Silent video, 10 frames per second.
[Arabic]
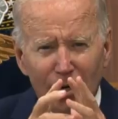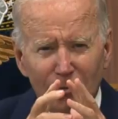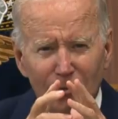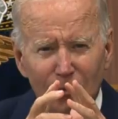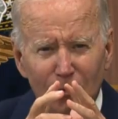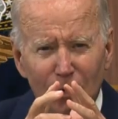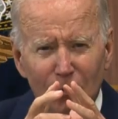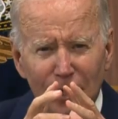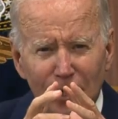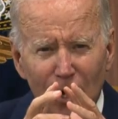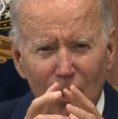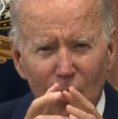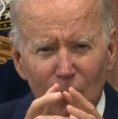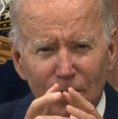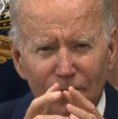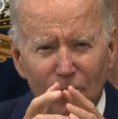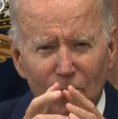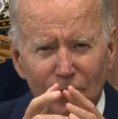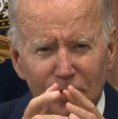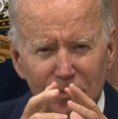منح أوكرانيا مقاتلات
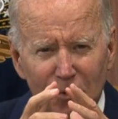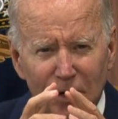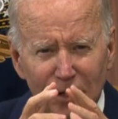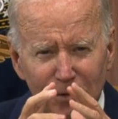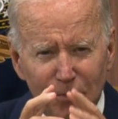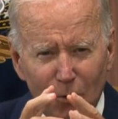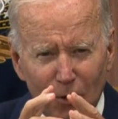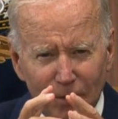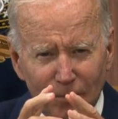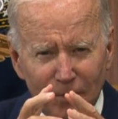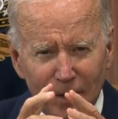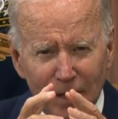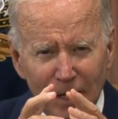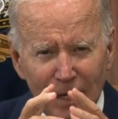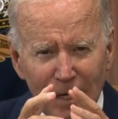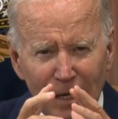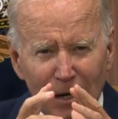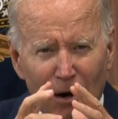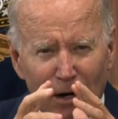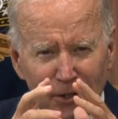اف 16 لمواجهة
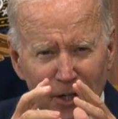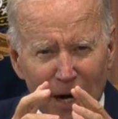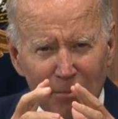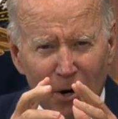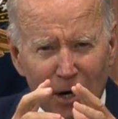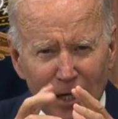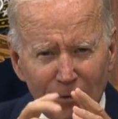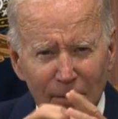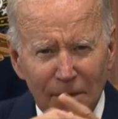الهجمات الروسية